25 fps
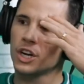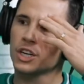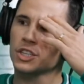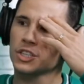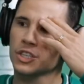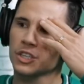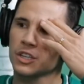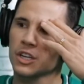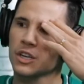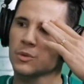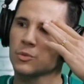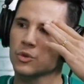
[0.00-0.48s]
acho
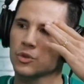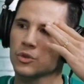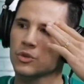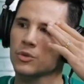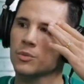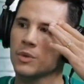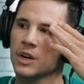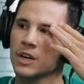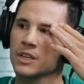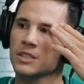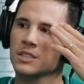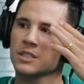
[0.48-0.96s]
que tem muito
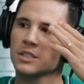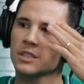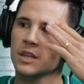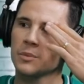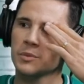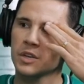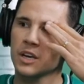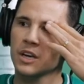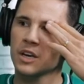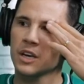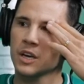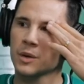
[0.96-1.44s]
mais que na
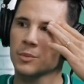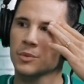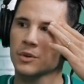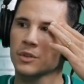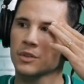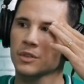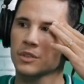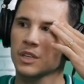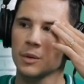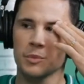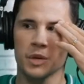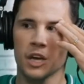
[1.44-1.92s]
minha
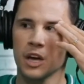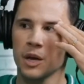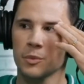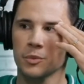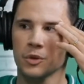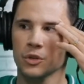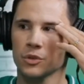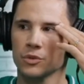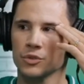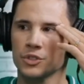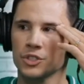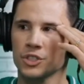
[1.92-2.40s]
época. Na minha
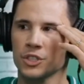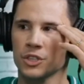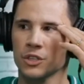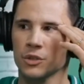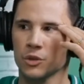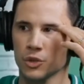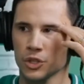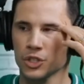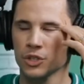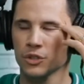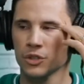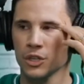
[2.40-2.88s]
época eu não tinha.
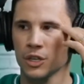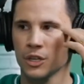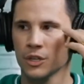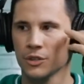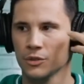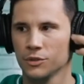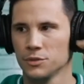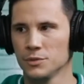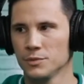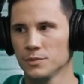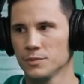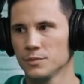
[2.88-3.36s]
Hoje eu
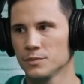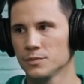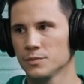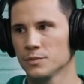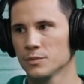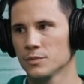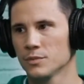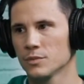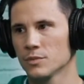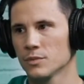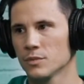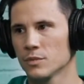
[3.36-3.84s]
tenho.
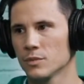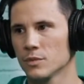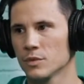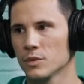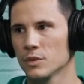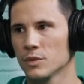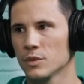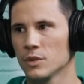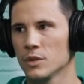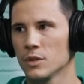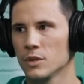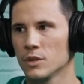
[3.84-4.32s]

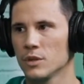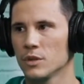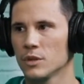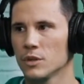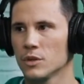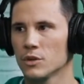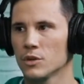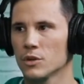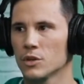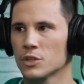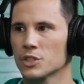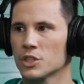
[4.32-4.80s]

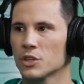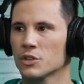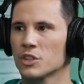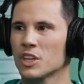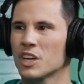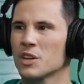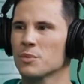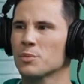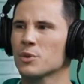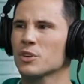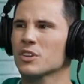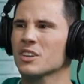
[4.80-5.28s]
Hoje eu
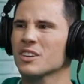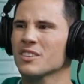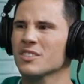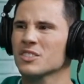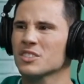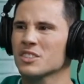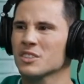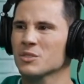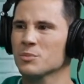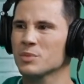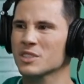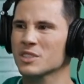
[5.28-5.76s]
tenho porque você não